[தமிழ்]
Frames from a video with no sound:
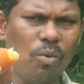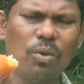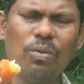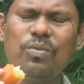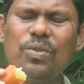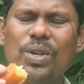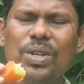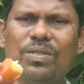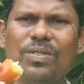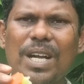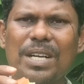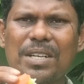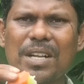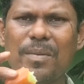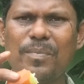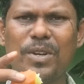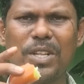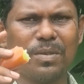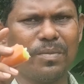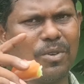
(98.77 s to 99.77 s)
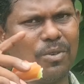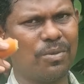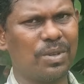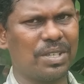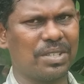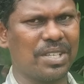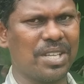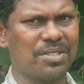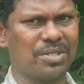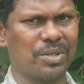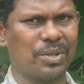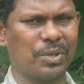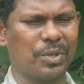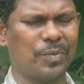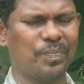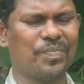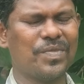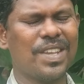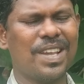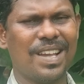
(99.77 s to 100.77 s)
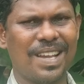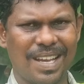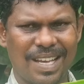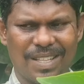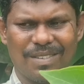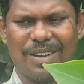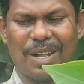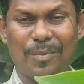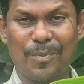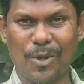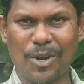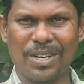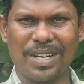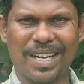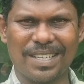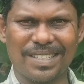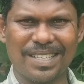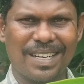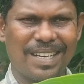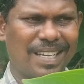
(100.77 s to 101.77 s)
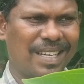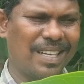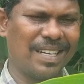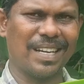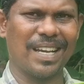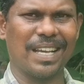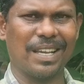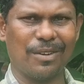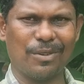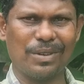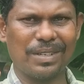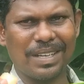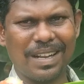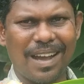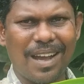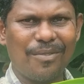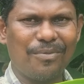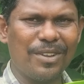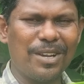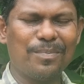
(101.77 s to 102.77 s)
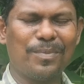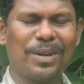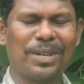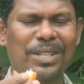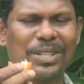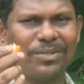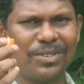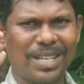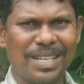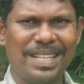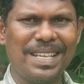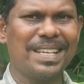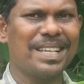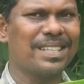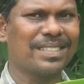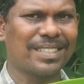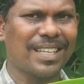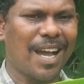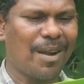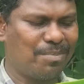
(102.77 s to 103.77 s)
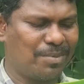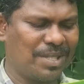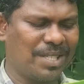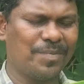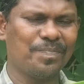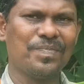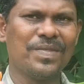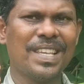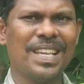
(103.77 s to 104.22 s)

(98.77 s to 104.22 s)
ஒவ்வொரு வாட்டர் ஆப்பிளுக்குமே ஒவ்வொரு டேஸ்ட் இருக்கும் அதை வரப்போகிற நாட்களில் நான் நான் ஃபீல் பண்ணுறத விட நீங்கள் சாப்பிட்டு